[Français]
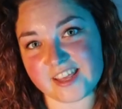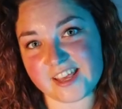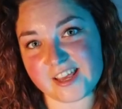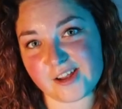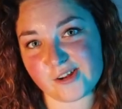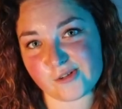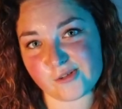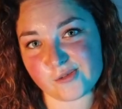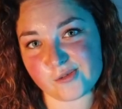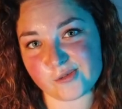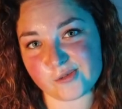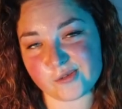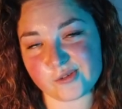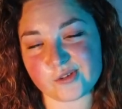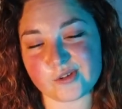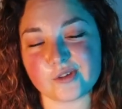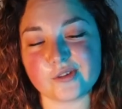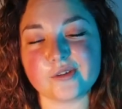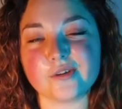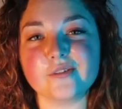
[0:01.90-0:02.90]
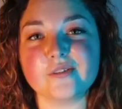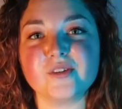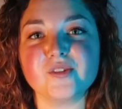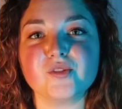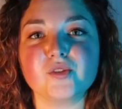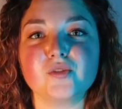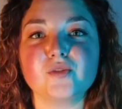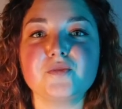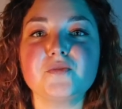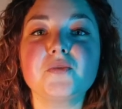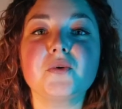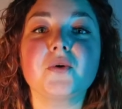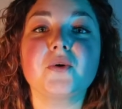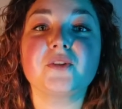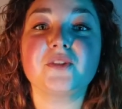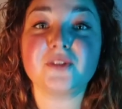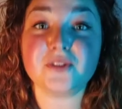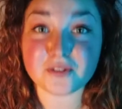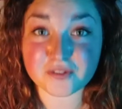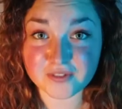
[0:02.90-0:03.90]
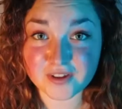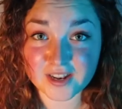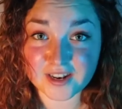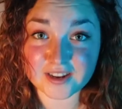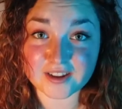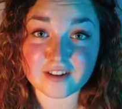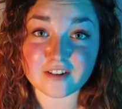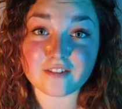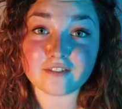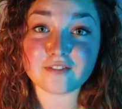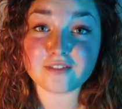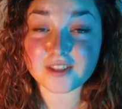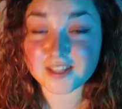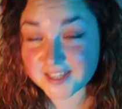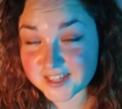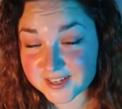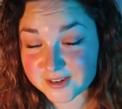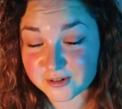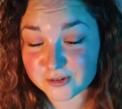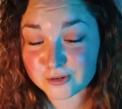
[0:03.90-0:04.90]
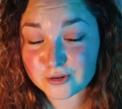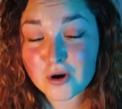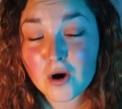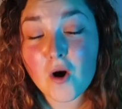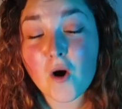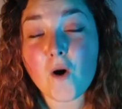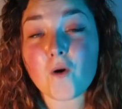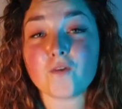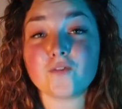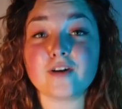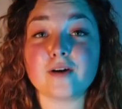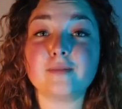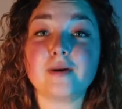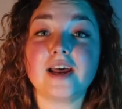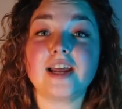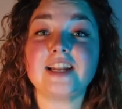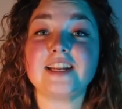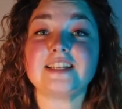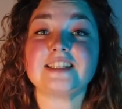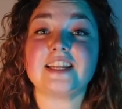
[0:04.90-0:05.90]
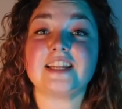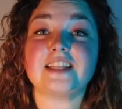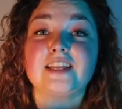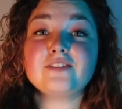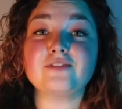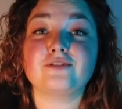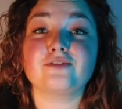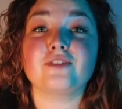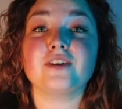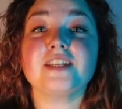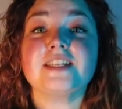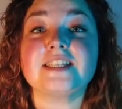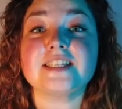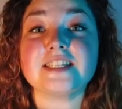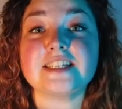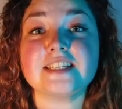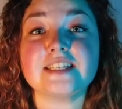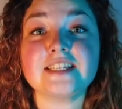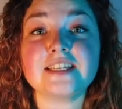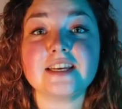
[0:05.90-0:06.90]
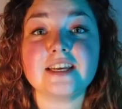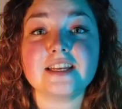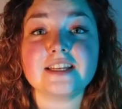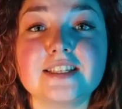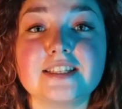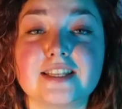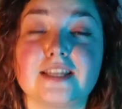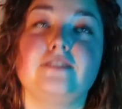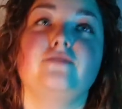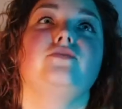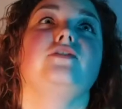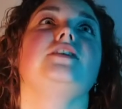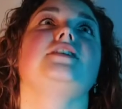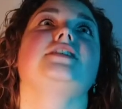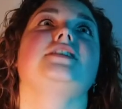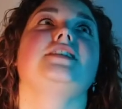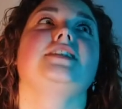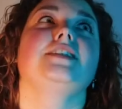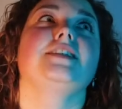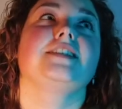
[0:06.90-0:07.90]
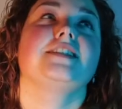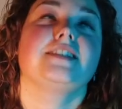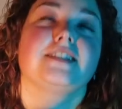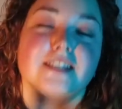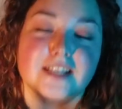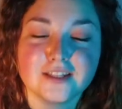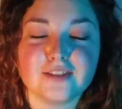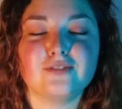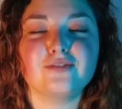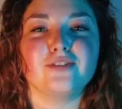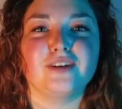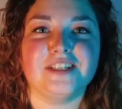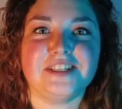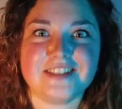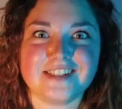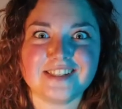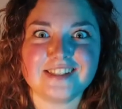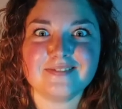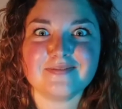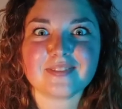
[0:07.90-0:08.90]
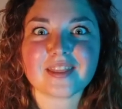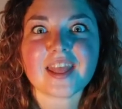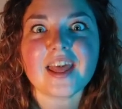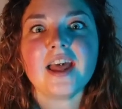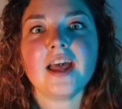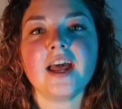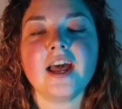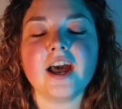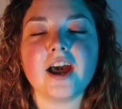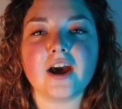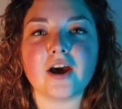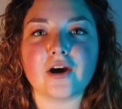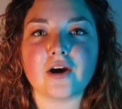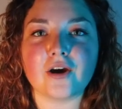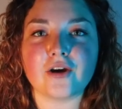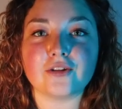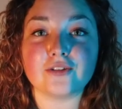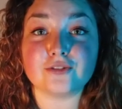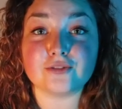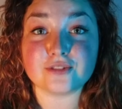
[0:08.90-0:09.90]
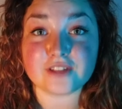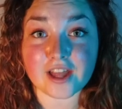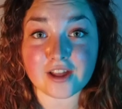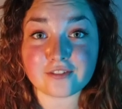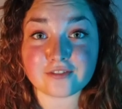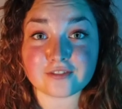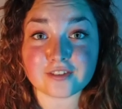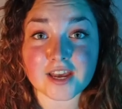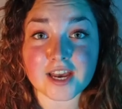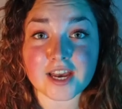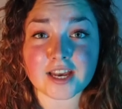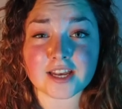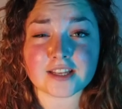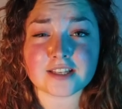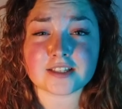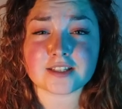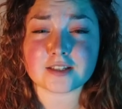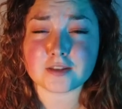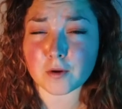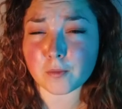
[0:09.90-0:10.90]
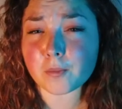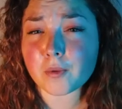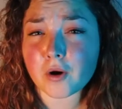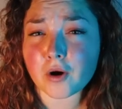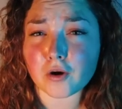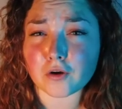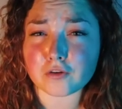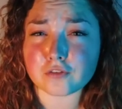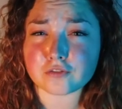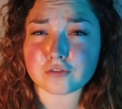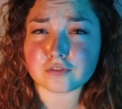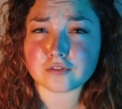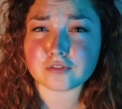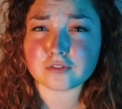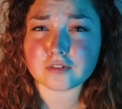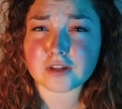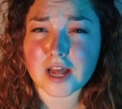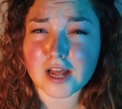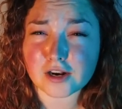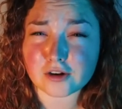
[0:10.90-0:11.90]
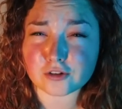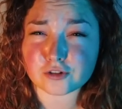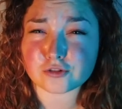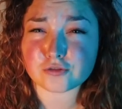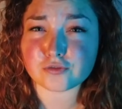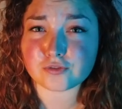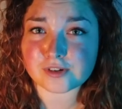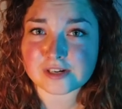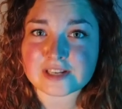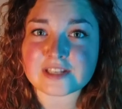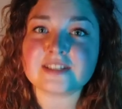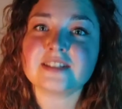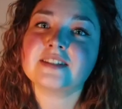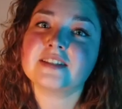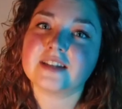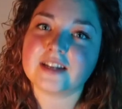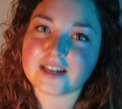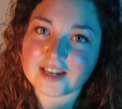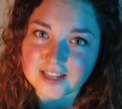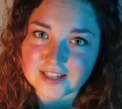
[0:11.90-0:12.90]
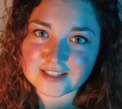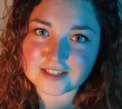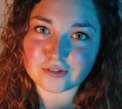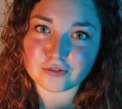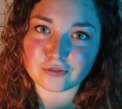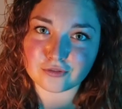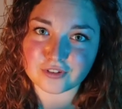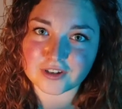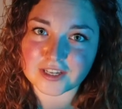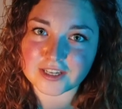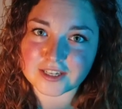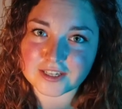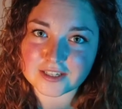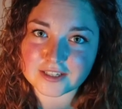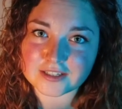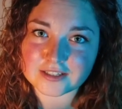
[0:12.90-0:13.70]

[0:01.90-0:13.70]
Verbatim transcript: Hello, on se retrouve aujourd'hui pour une nouvelle vidéo. On va parler cette fois-ci, cette fois-ci, cette fois-ci, euh, d'une affaire sans preuve. Alors je vous laisse la découvrir.